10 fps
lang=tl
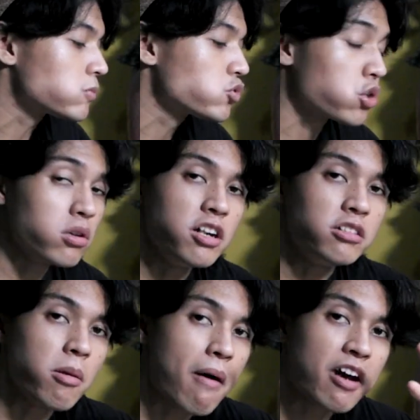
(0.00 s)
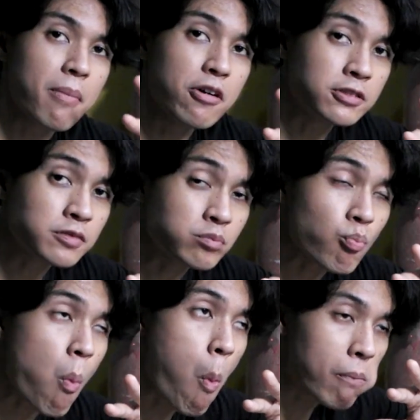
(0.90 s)
Sorry, ibang-iba yung
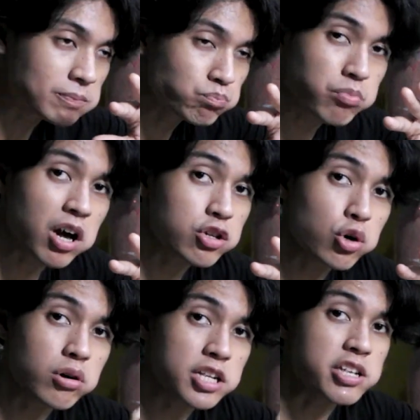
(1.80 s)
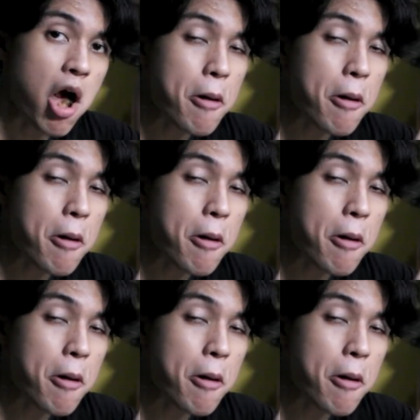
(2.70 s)
patak chocolate niya.